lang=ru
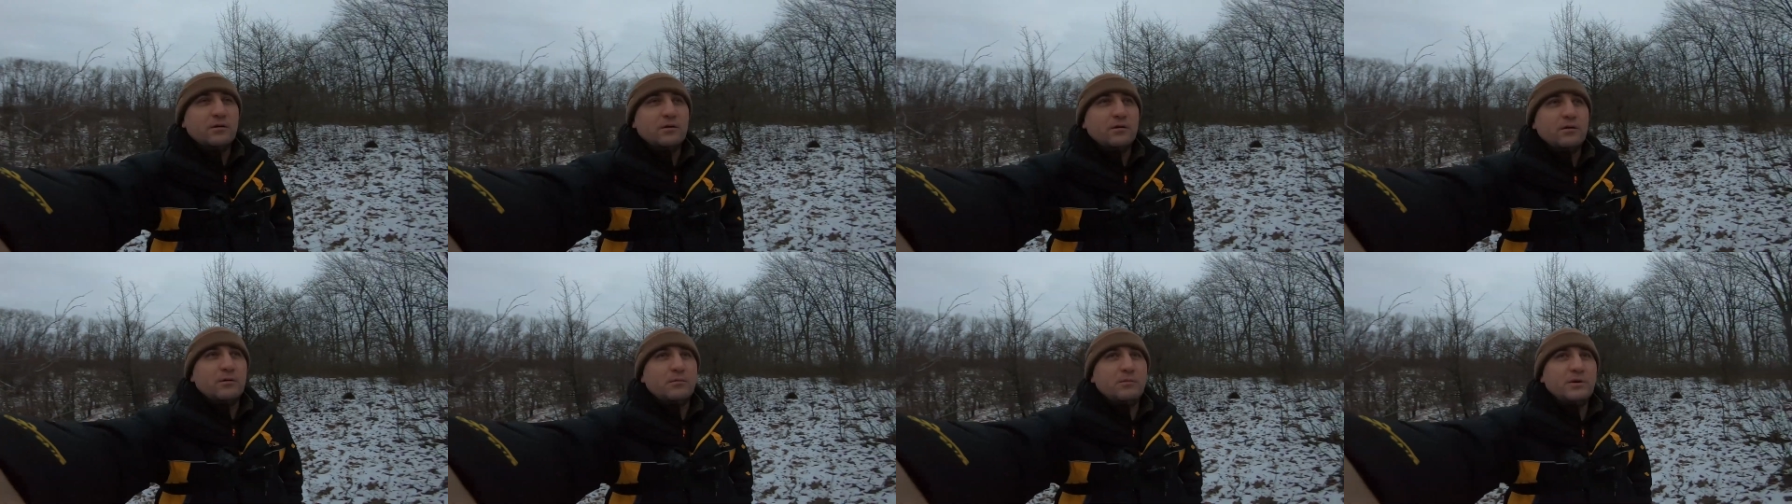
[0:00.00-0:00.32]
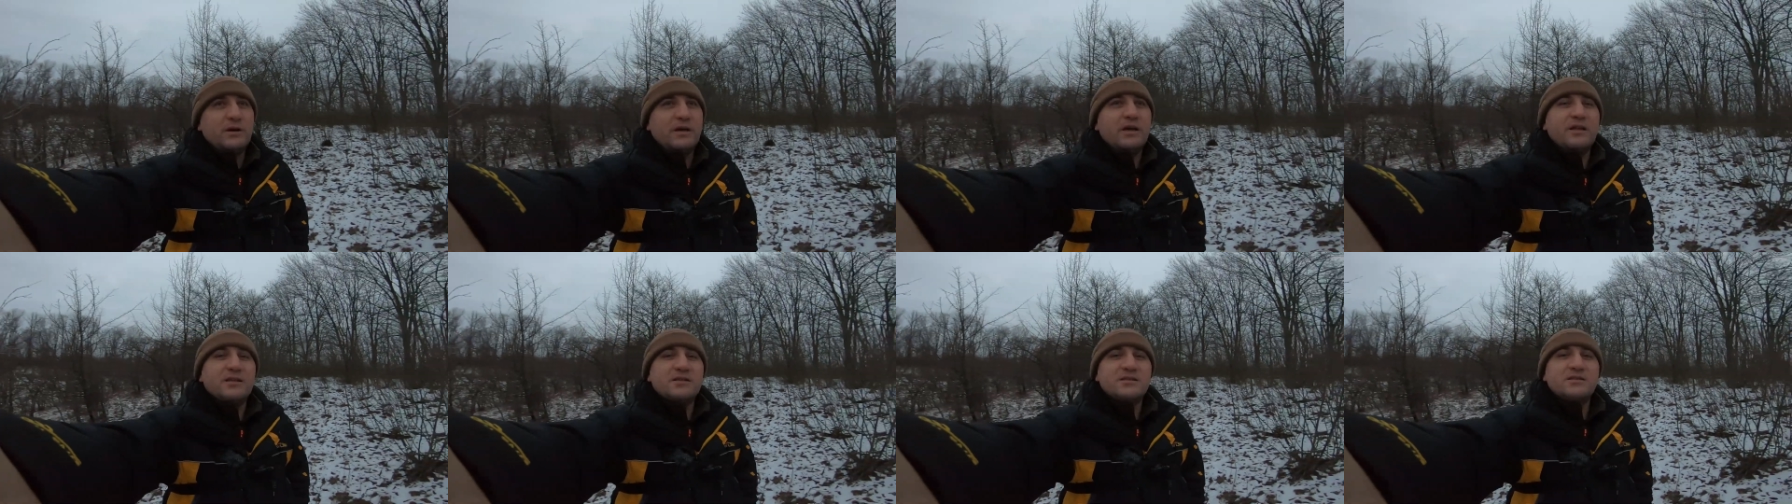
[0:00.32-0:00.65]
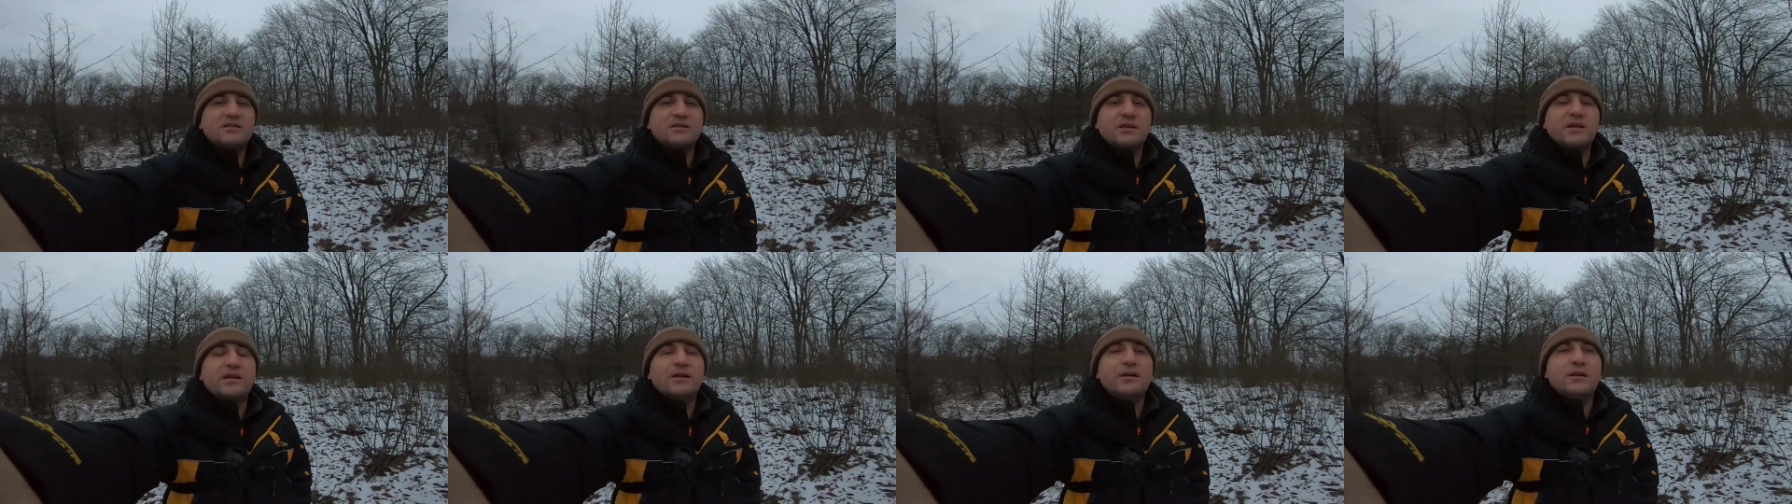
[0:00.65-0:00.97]
А, моя
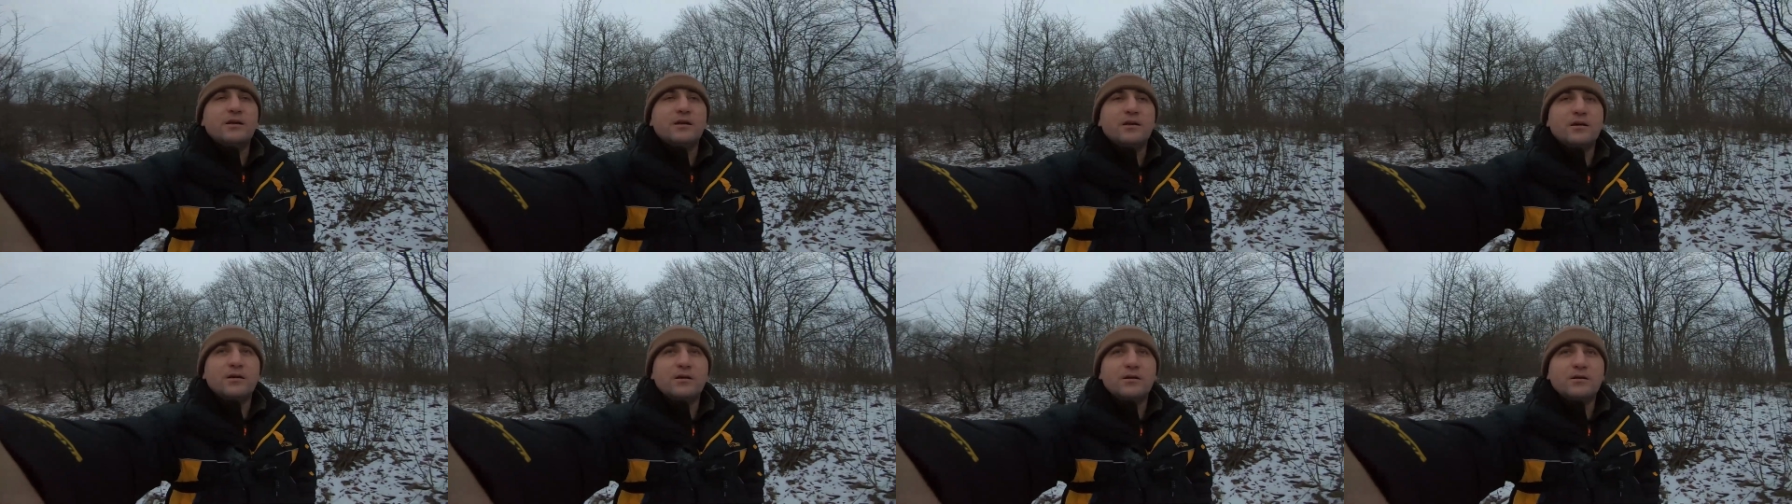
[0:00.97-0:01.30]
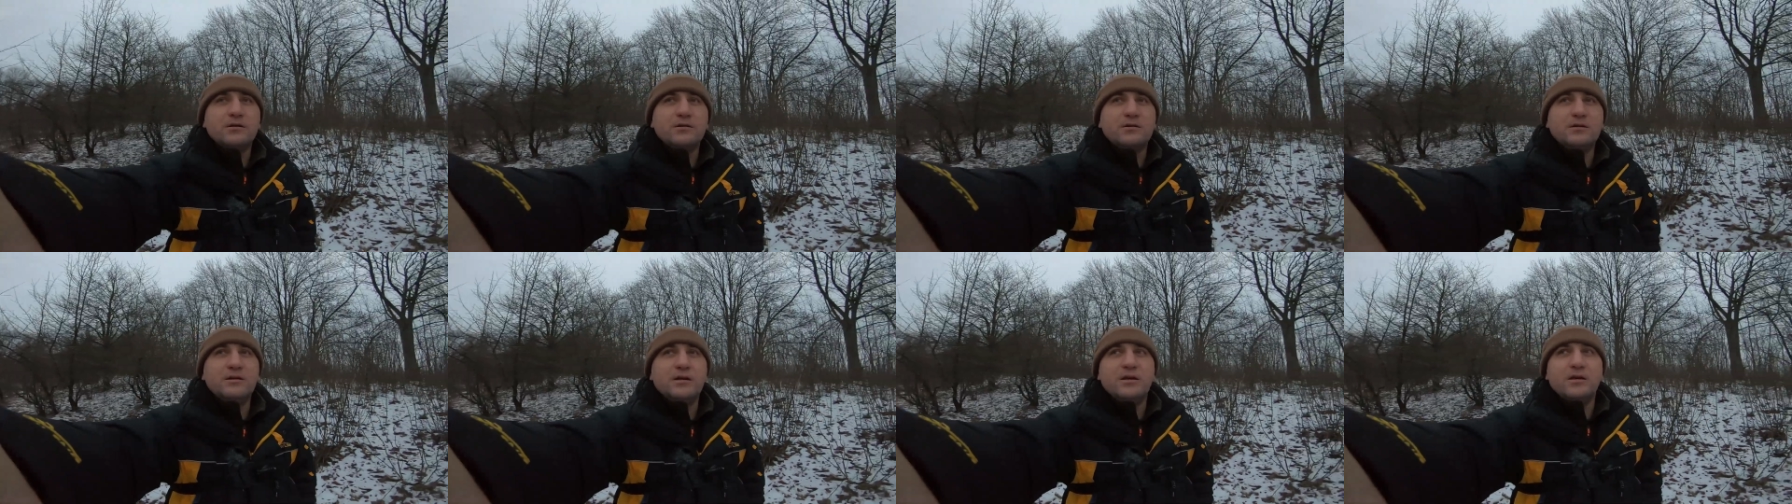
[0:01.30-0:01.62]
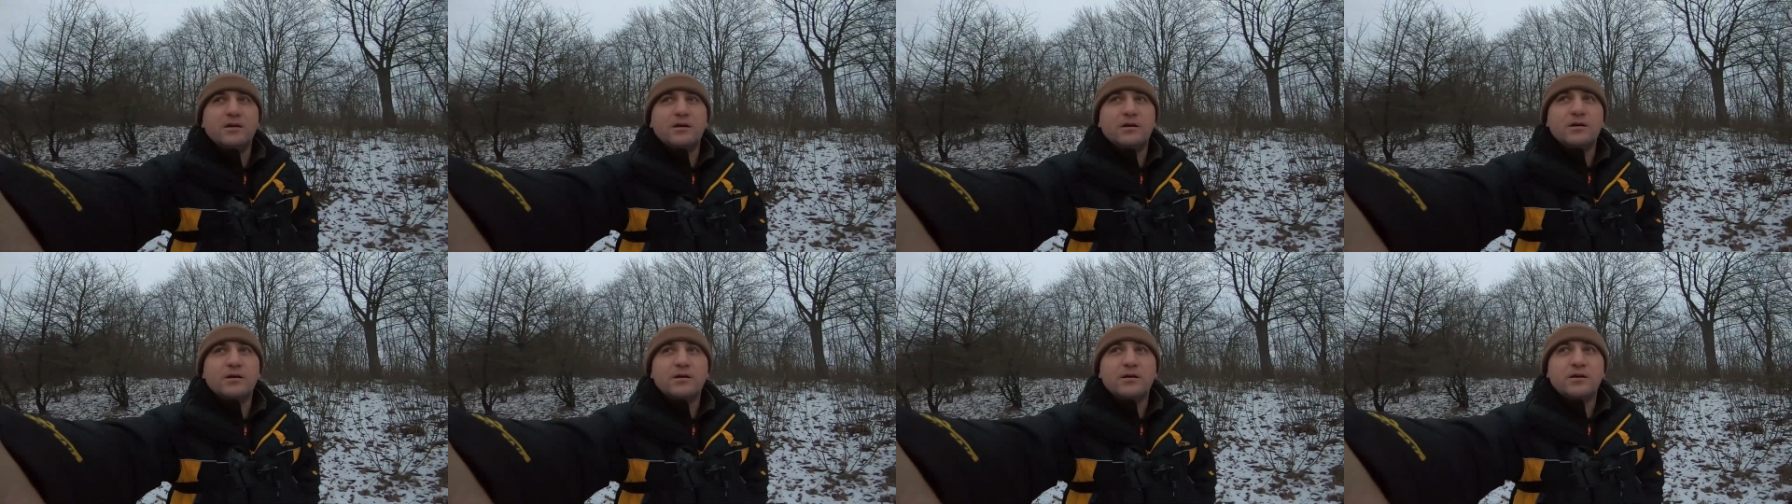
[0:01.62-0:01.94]
цель
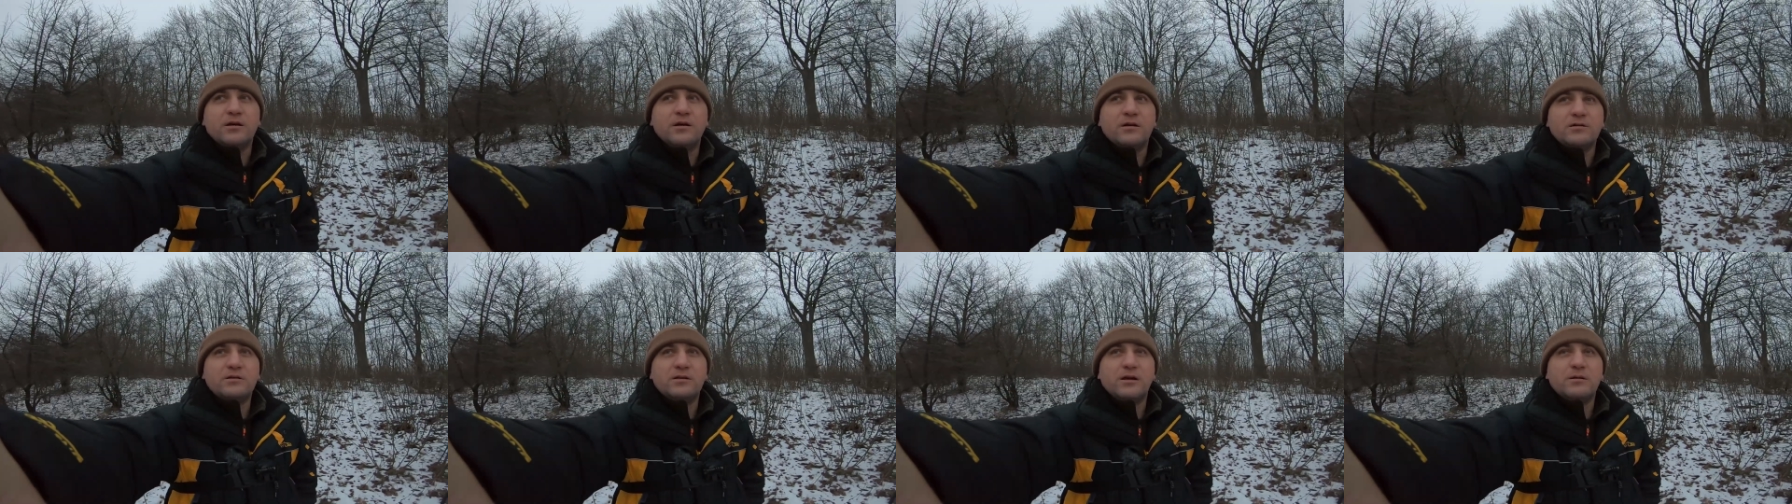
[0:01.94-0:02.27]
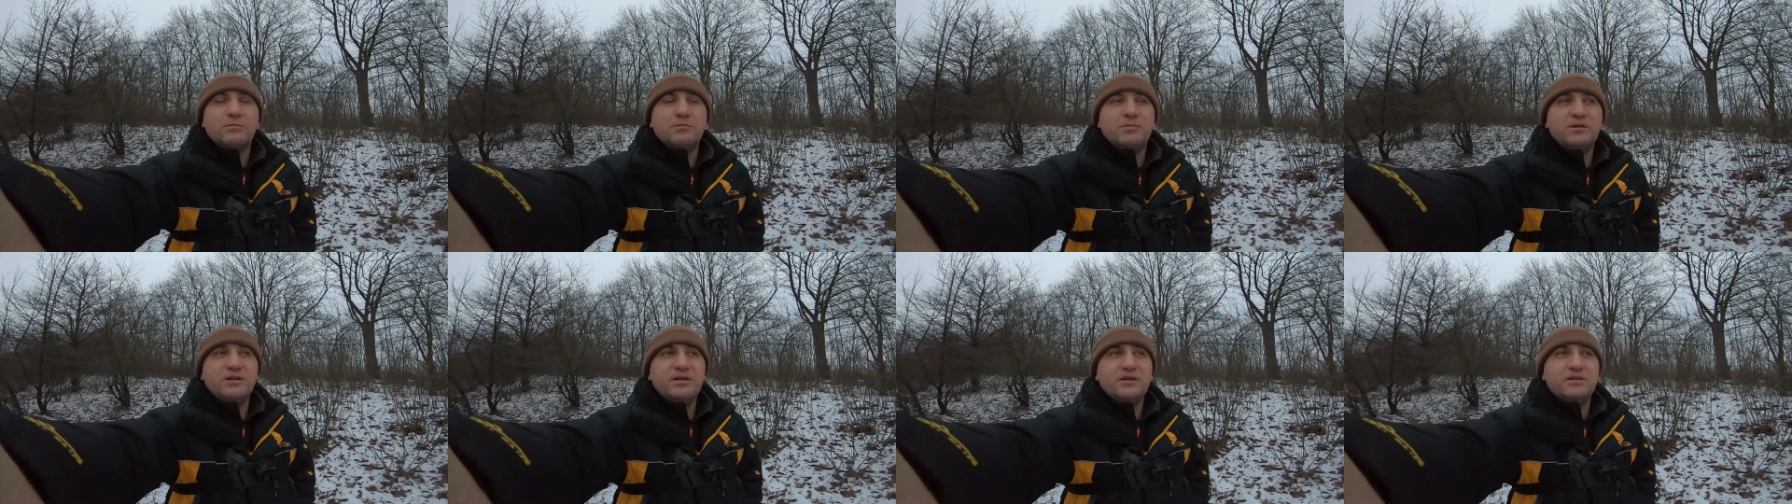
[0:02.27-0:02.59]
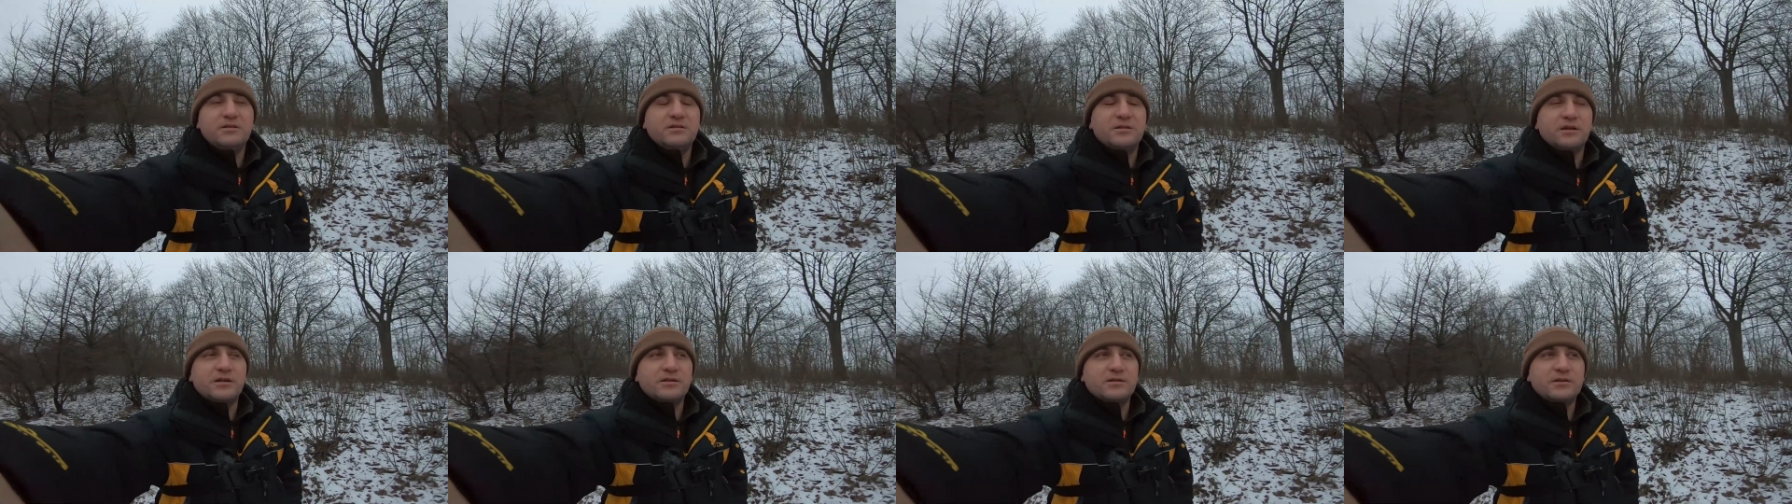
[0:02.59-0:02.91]
не а,
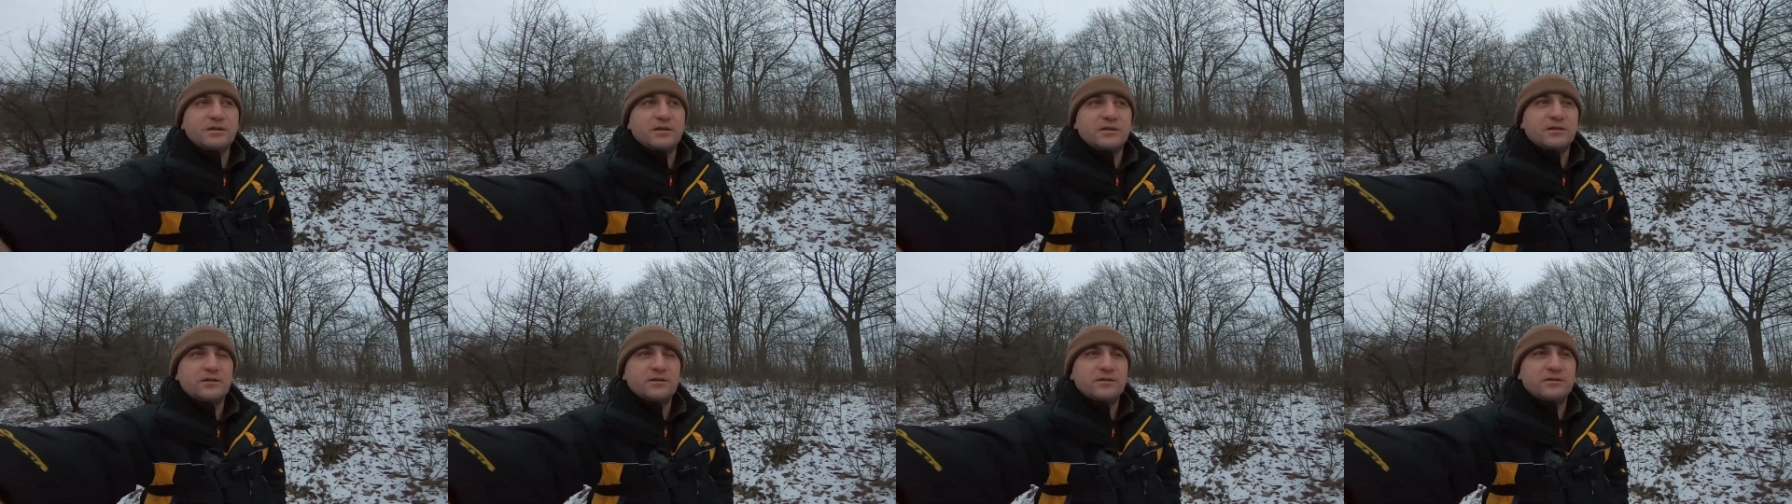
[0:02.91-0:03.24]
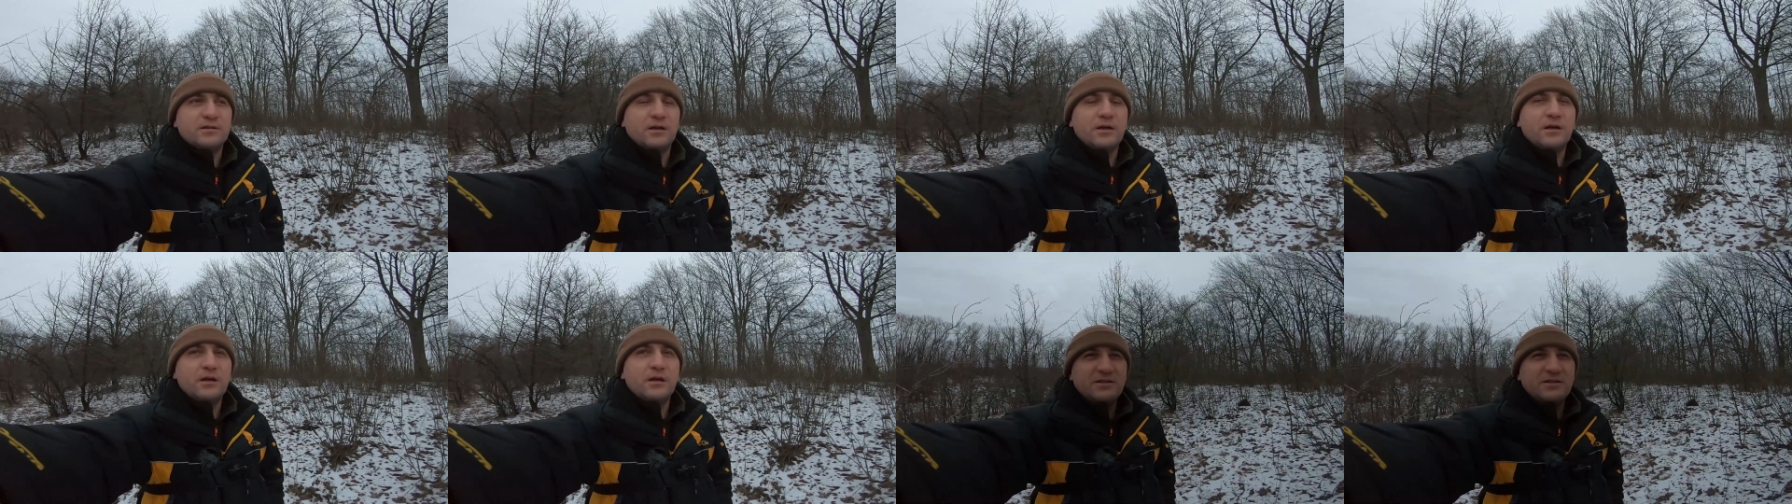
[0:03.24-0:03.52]
добыть, так сказать.